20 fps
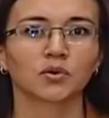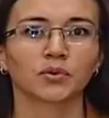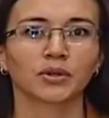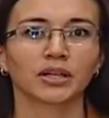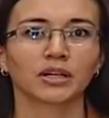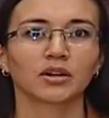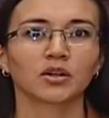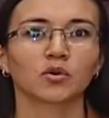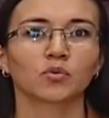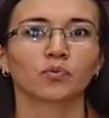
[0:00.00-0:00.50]

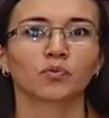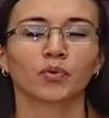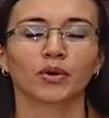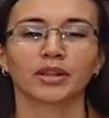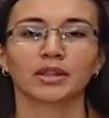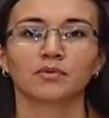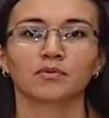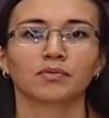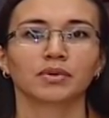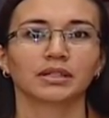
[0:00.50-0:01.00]
gobierno
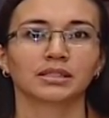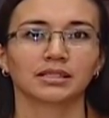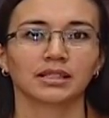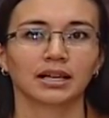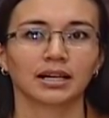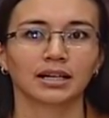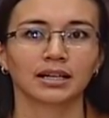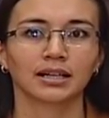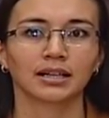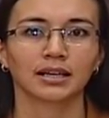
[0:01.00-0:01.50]
pueda
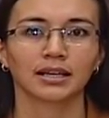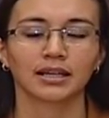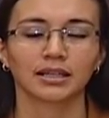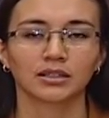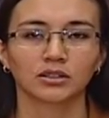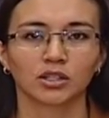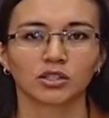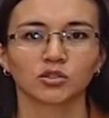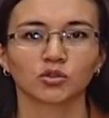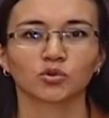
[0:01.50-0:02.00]
empezar
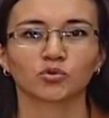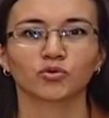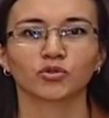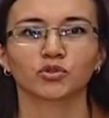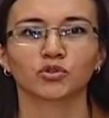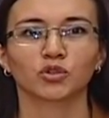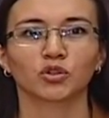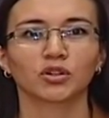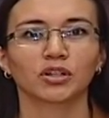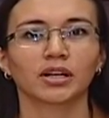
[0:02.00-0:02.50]
en, en, sus
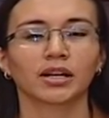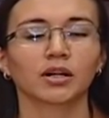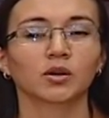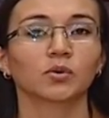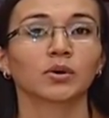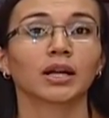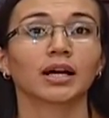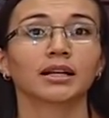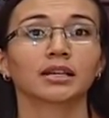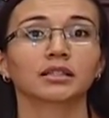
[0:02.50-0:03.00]
funciones
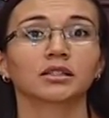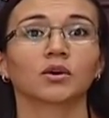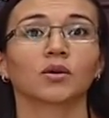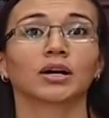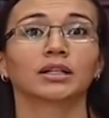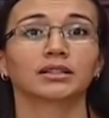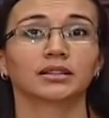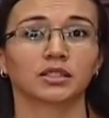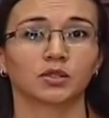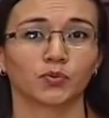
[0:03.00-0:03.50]
regulares lo
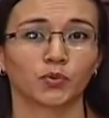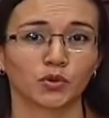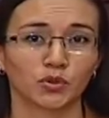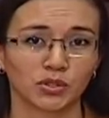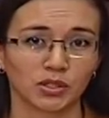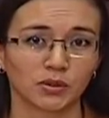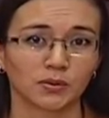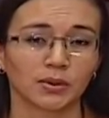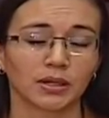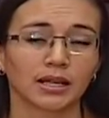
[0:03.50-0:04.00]
antes
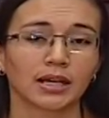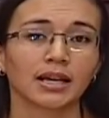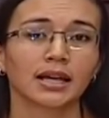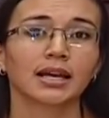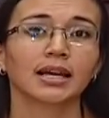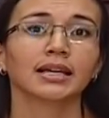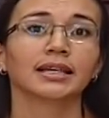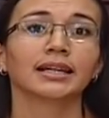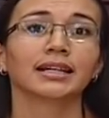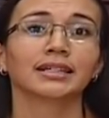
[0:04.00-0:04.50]
posible.
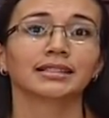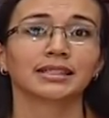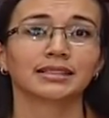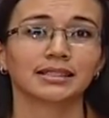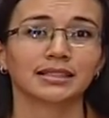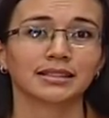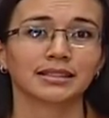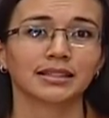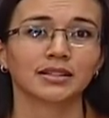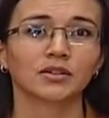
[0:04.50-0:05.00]
Y en ese
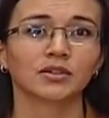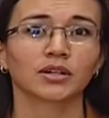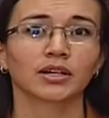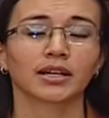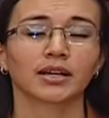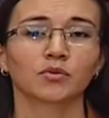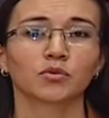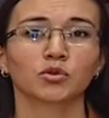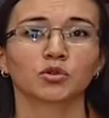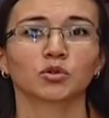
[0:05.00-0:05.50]
sentido
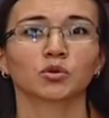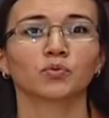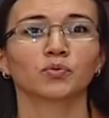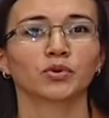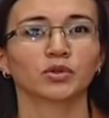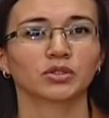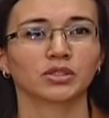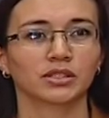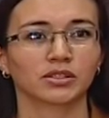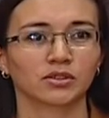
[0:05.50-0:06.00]
creemos que un
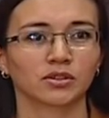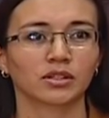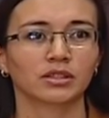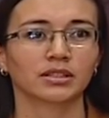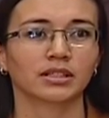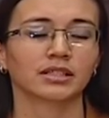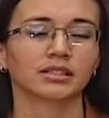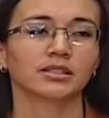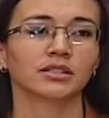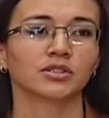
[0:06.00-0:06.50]
proceso de
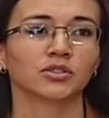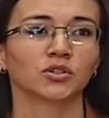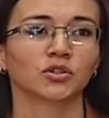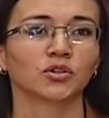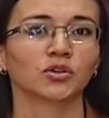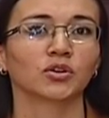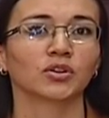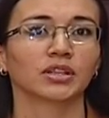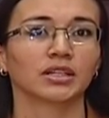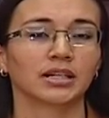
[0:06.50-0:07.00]

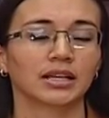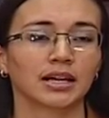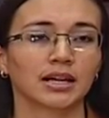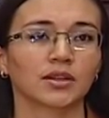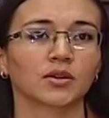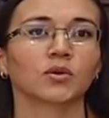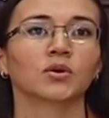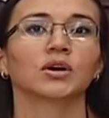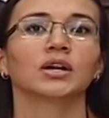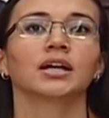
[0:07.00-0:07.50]
transición
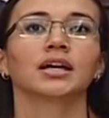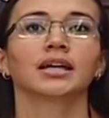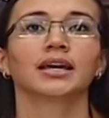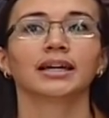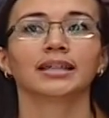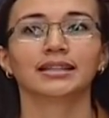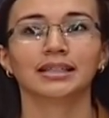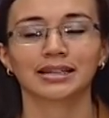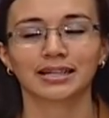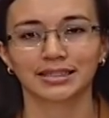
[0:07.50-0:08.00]
ordenado
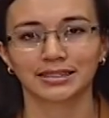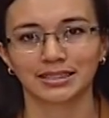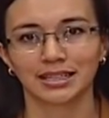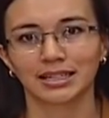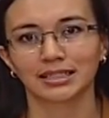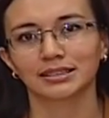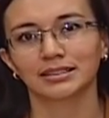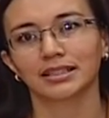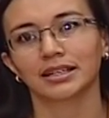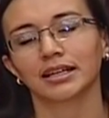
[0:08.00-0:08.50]
en el que se
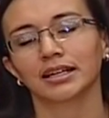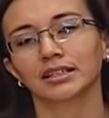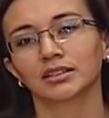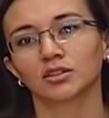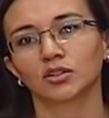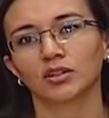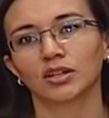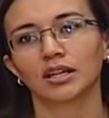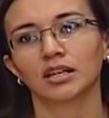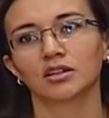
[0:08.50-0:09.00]
le entregue
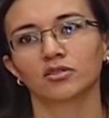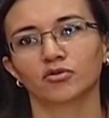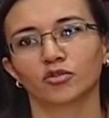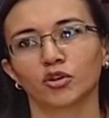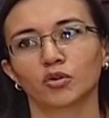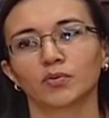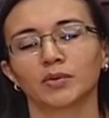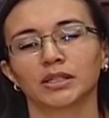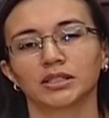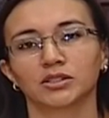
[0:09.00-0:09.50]
toda la
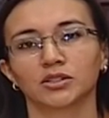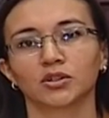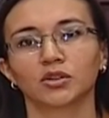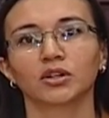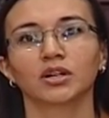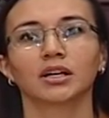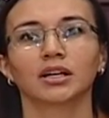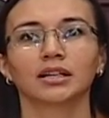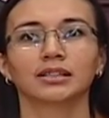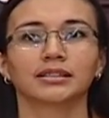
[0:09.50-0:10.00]

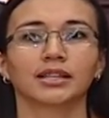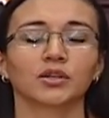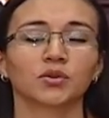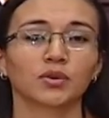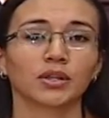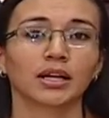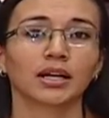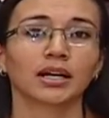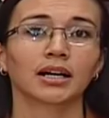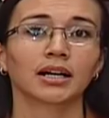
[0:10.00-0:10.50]
información les
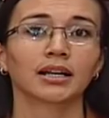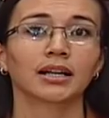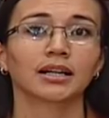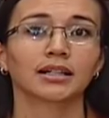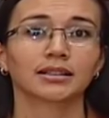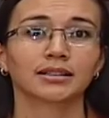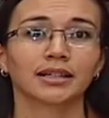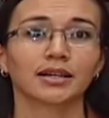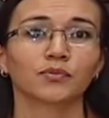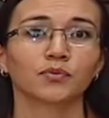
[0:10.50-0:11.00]
ayudará a
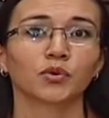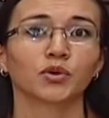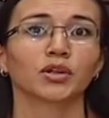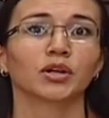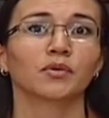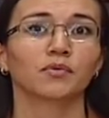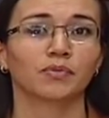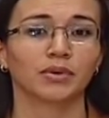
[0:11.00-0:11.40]
ganar tiempo y a